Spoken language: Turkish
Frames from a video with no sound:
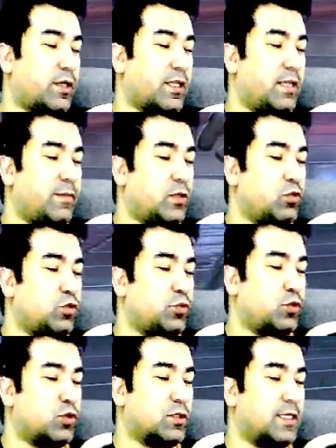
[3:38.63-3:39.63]
arada hemen
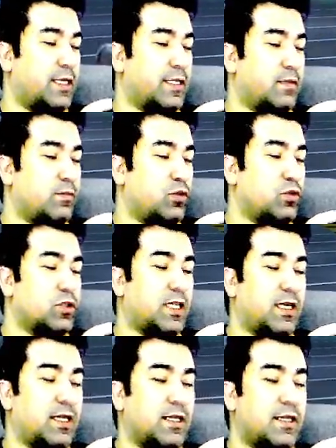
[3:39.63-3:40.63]
3,5 saniye
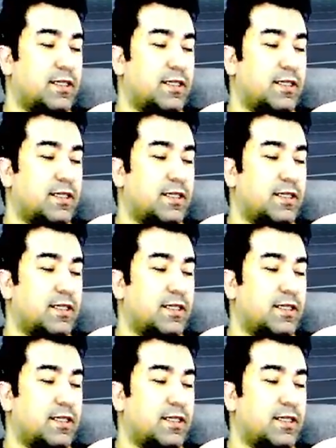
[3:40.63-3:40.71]
boyunca